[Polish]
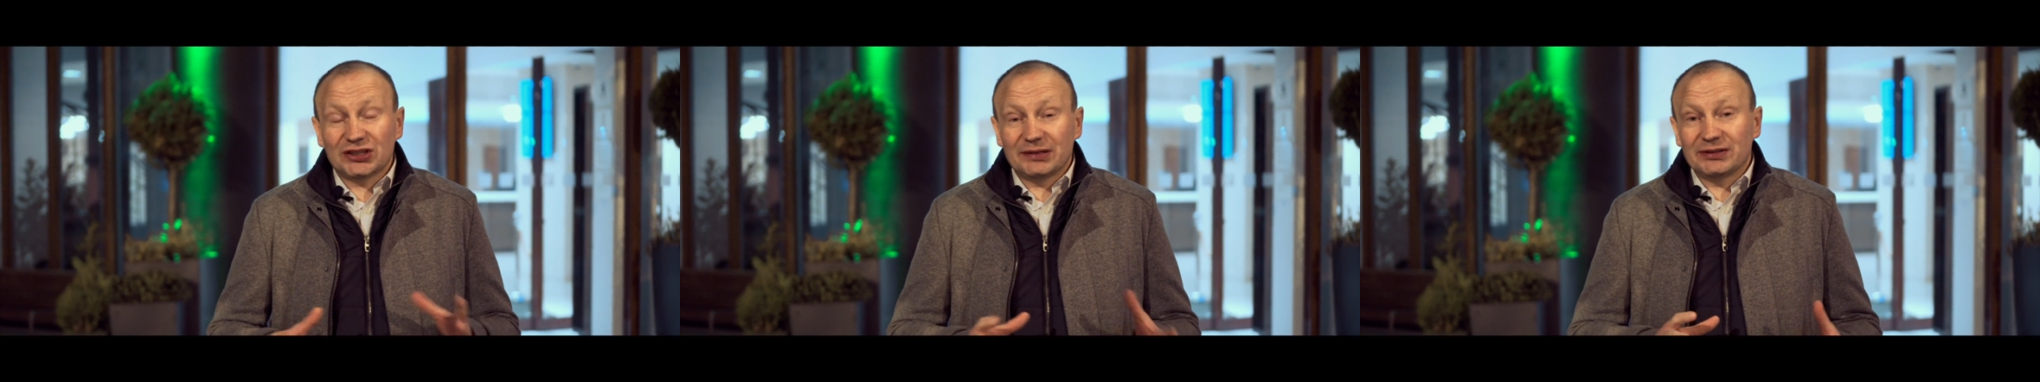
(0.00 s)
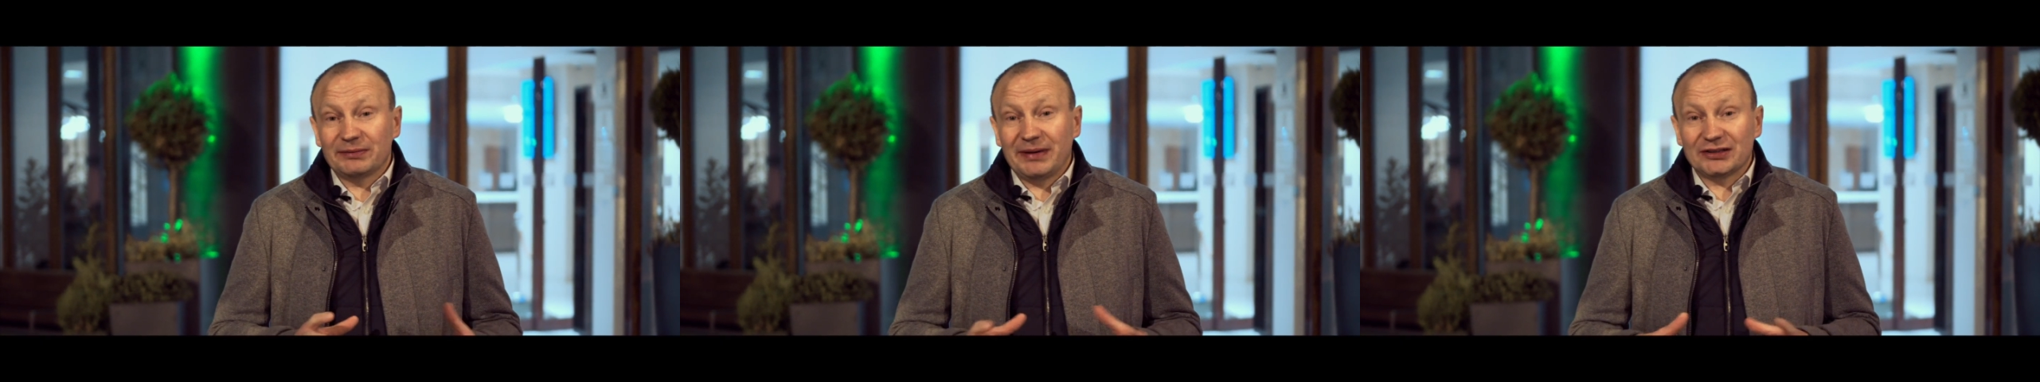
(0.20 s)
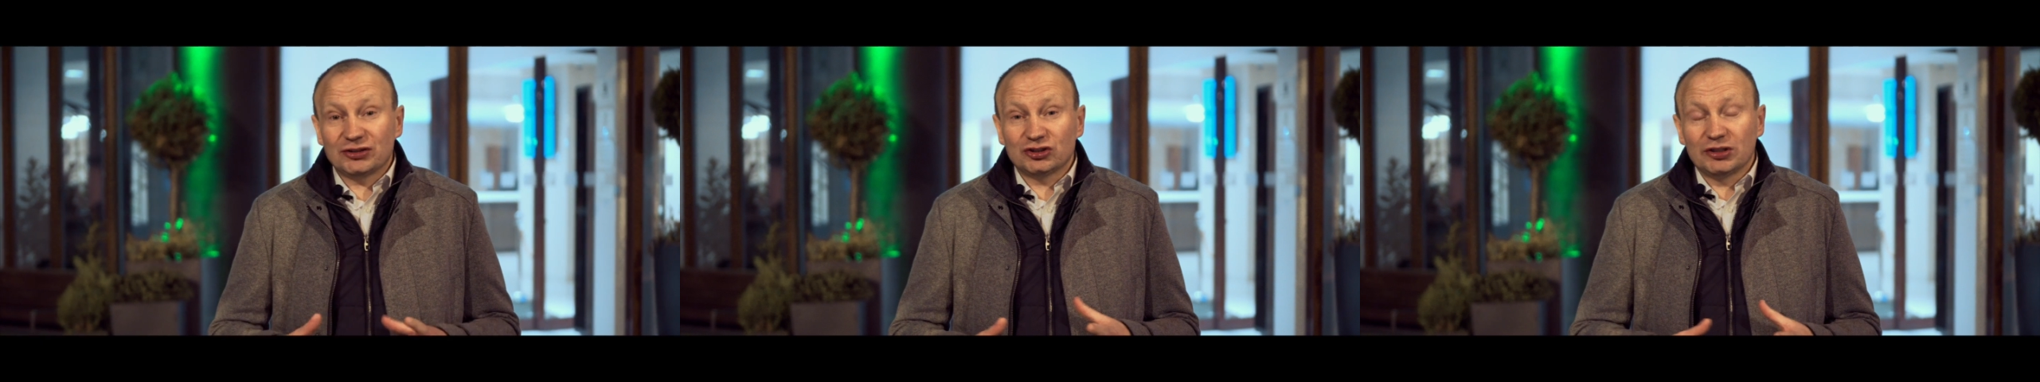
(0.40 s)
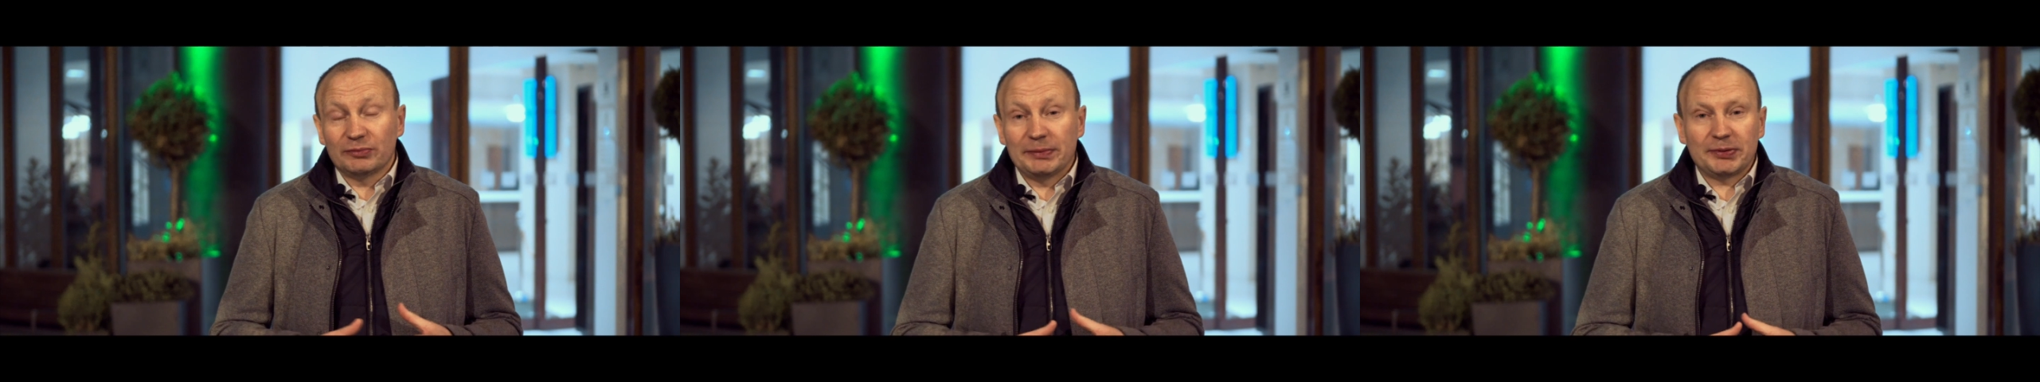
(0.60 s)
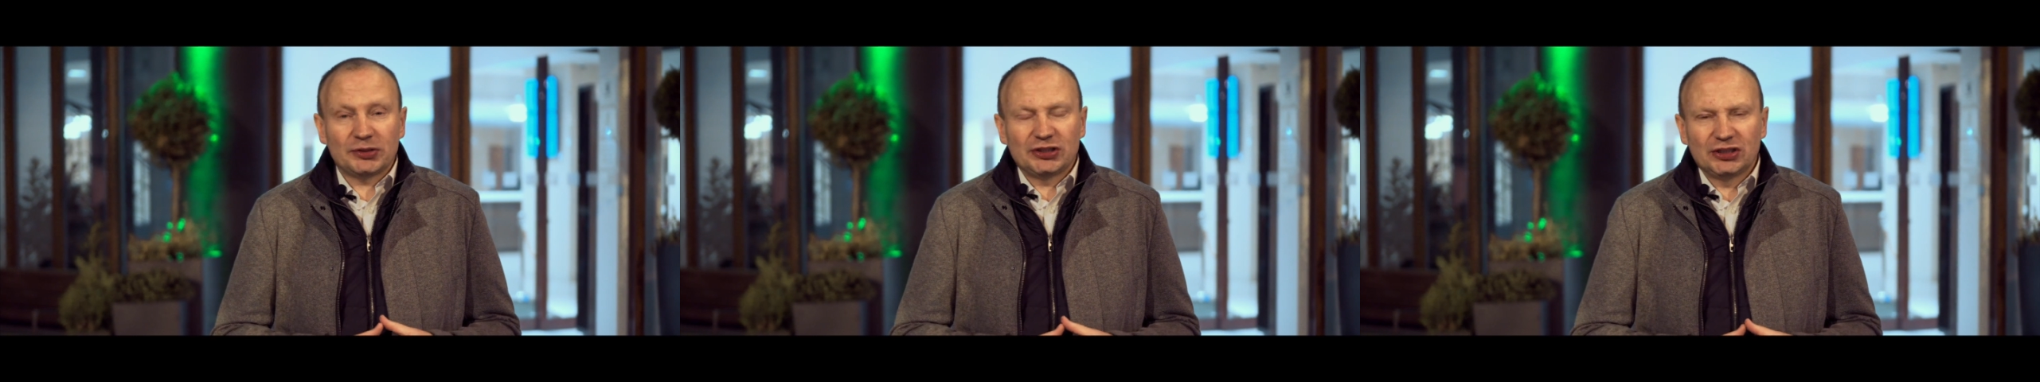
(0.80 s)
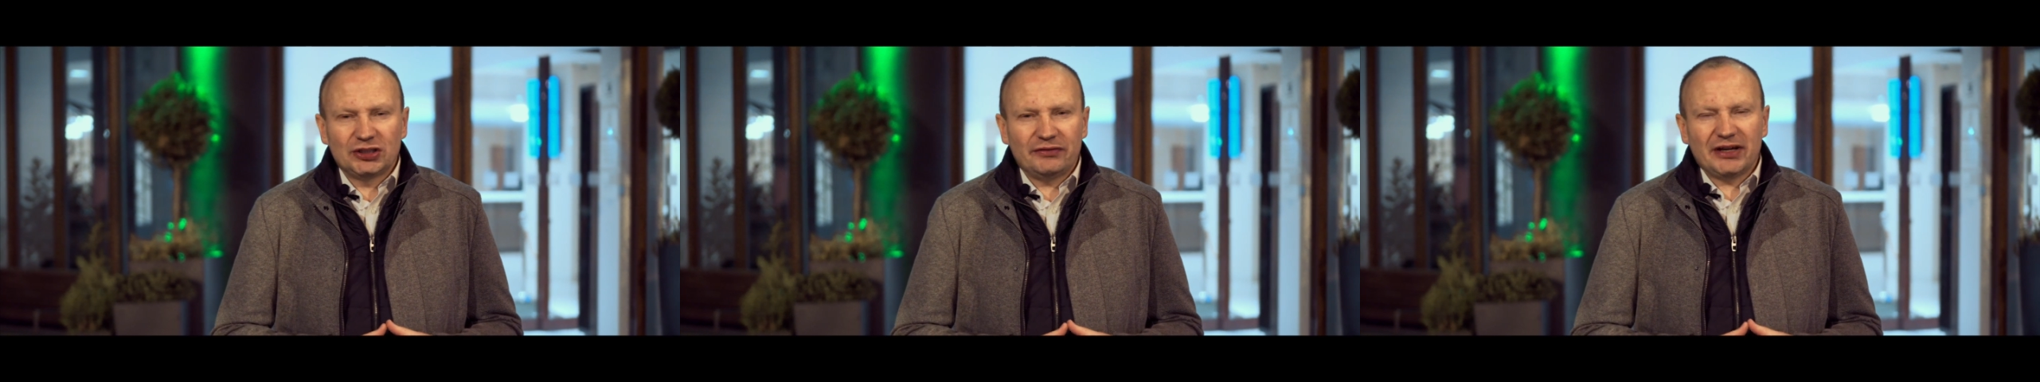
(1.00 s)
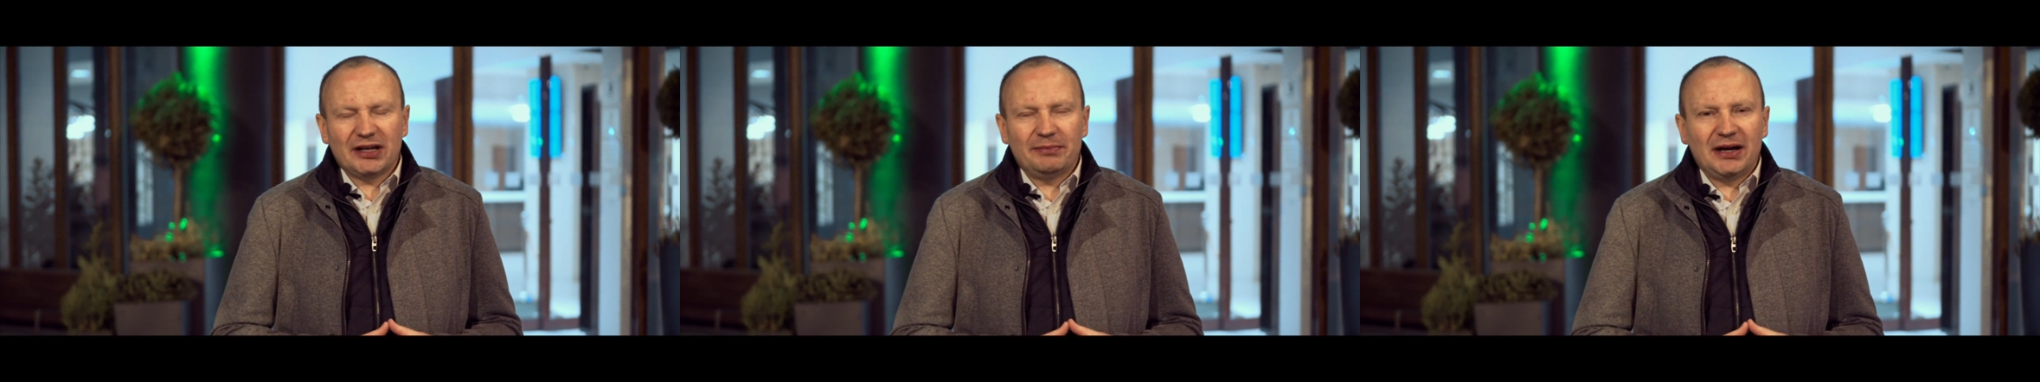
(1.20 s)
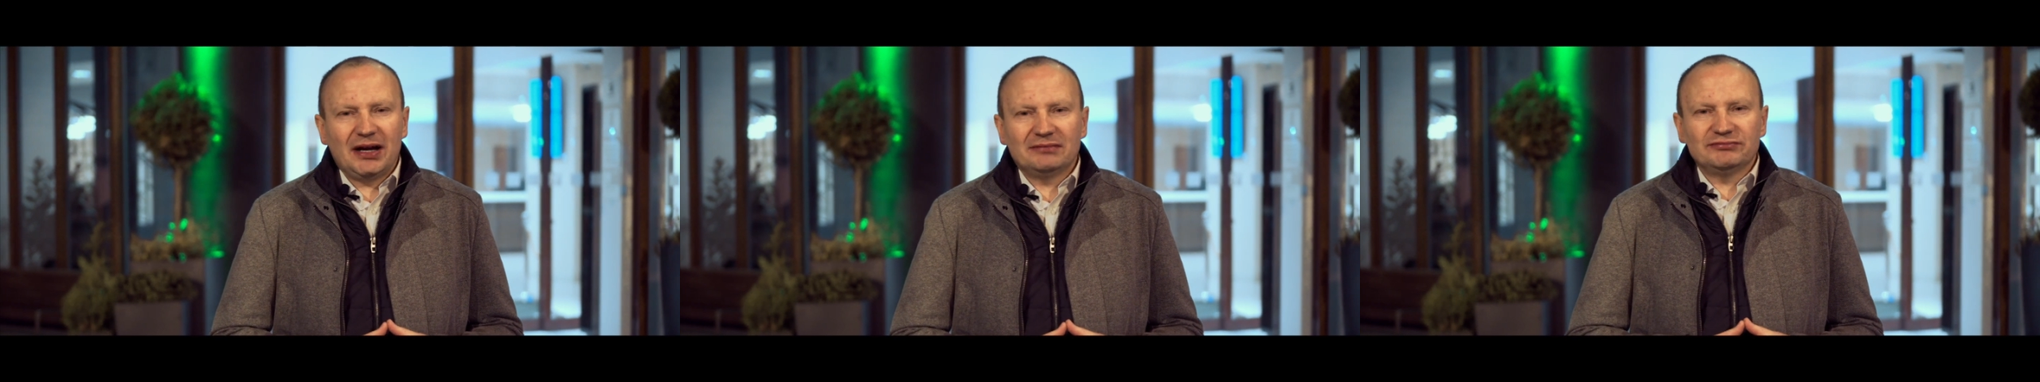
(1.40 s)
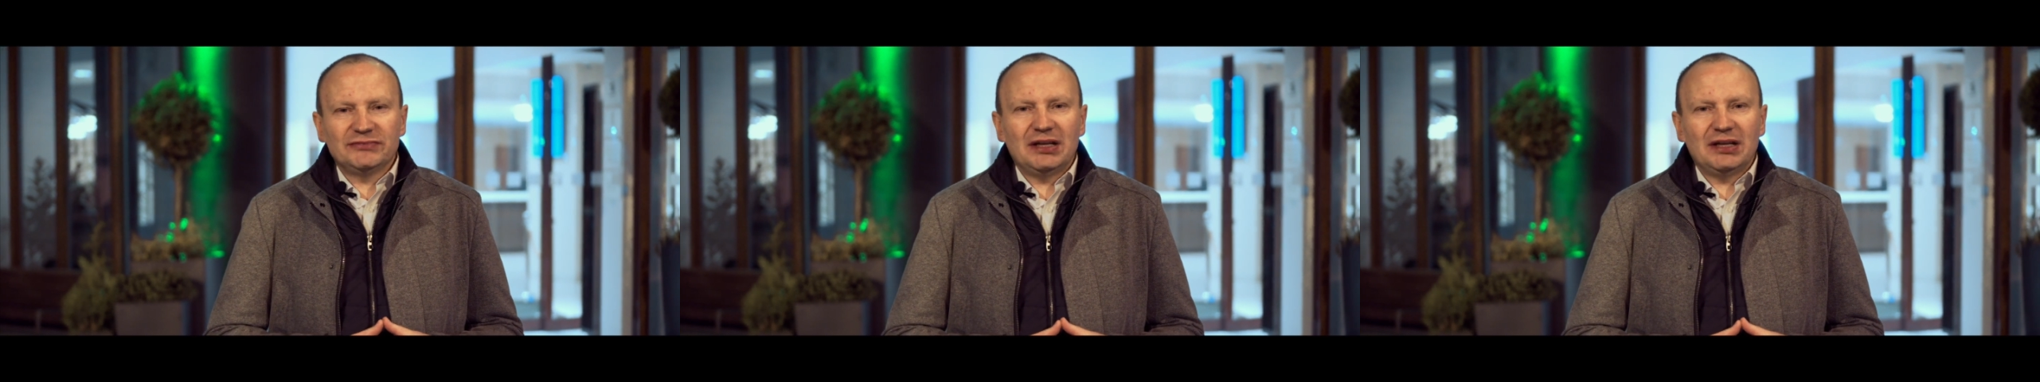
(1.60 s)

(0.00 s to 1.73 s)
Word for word: to tam za bardzo stopy procentowe chyba